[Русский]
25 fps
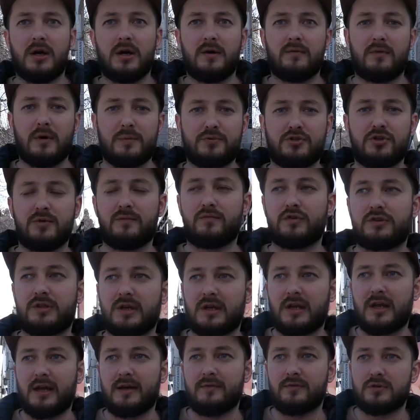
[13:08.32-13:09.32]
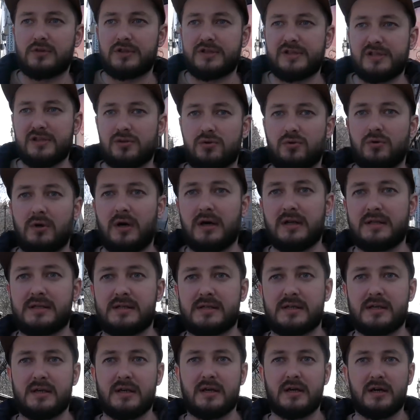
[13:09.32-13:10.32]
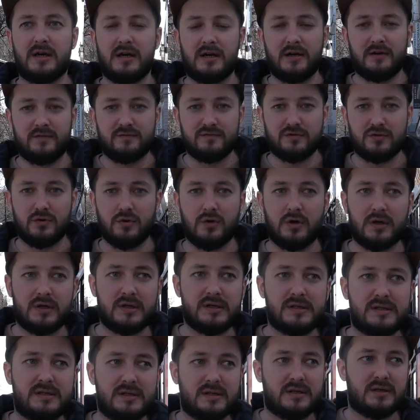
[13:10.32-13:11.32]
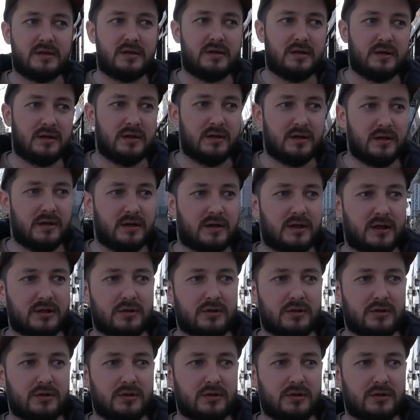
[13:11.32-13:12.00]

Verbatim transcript: В общем, вот такая вот ситуация в городе,